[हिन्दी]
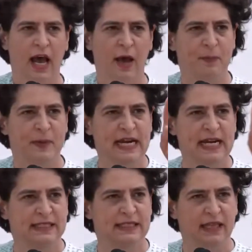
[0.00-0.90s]

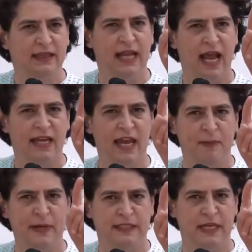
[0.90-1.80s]
अपनी सत्ता के
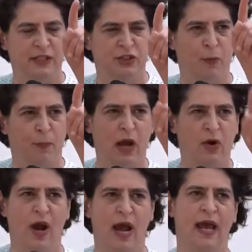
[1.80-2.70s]
पीछे छुपा
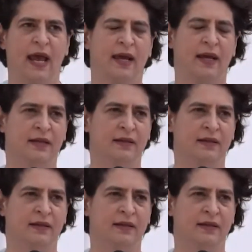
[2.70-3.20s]
हुआ है